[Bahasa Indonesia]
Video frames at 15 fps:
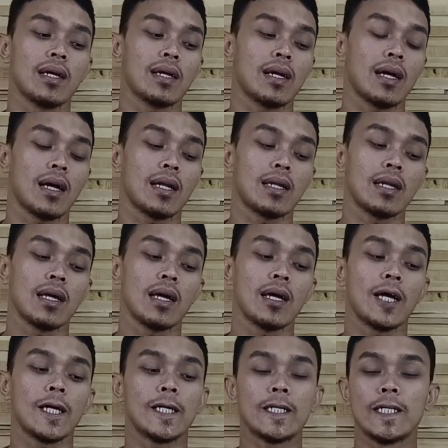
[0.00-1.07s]
ya
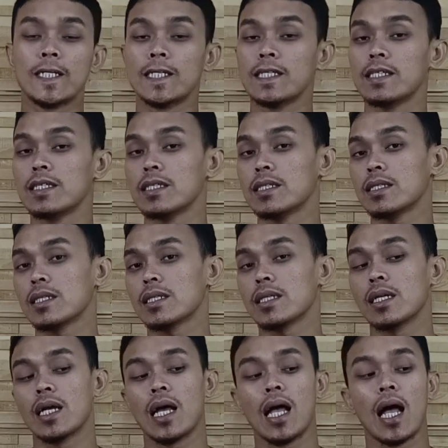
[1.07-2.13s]
karena eh,
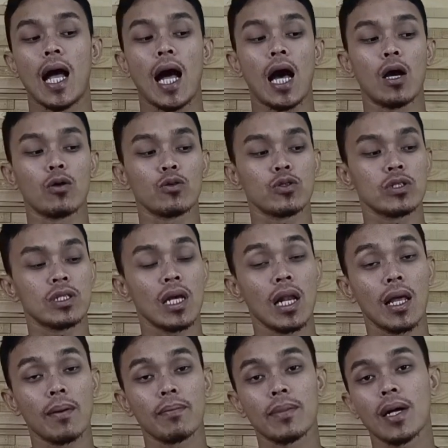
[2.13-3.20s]
harus
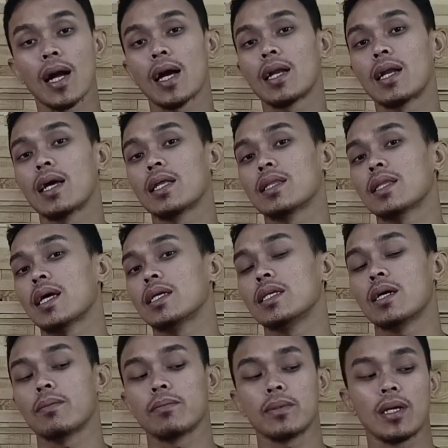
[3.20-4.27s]
dalam keadaan
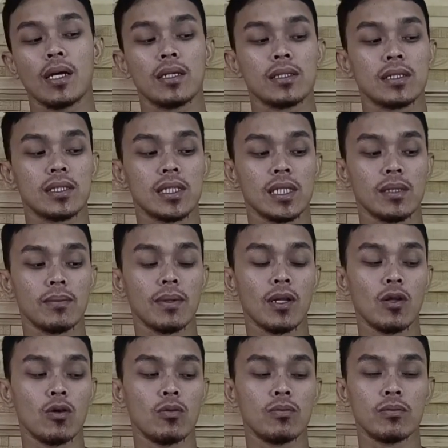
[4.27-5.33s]
tajam ya
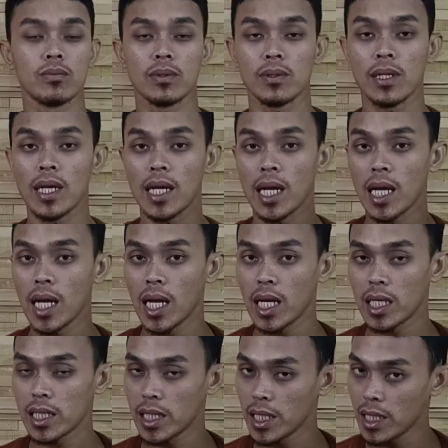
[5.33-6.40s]
sebelum
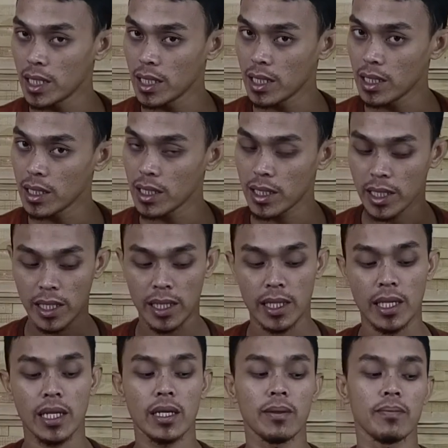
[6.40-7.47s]

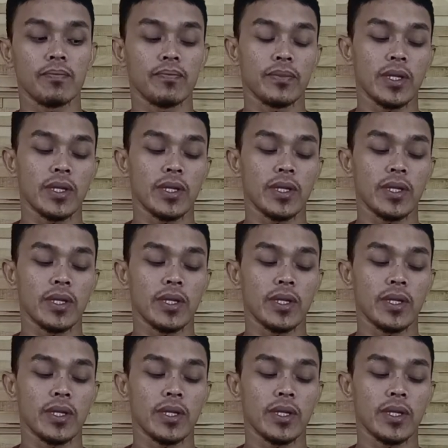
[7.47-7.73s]
dikirim